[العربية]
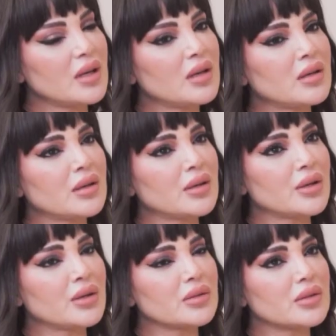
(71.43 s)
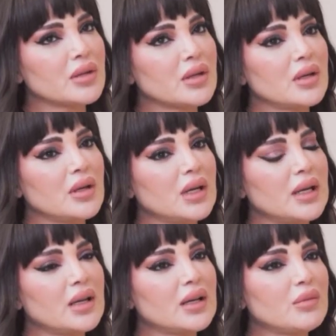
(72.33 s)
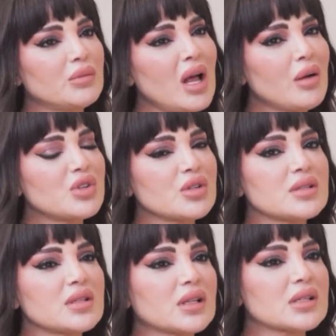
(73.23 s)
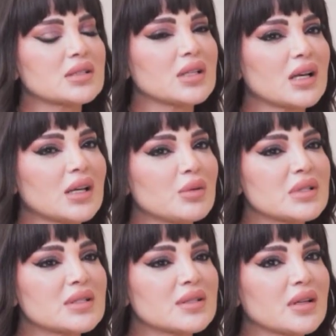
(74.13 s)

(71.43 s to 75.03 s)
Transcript: آه لا مش قصة أثرني بس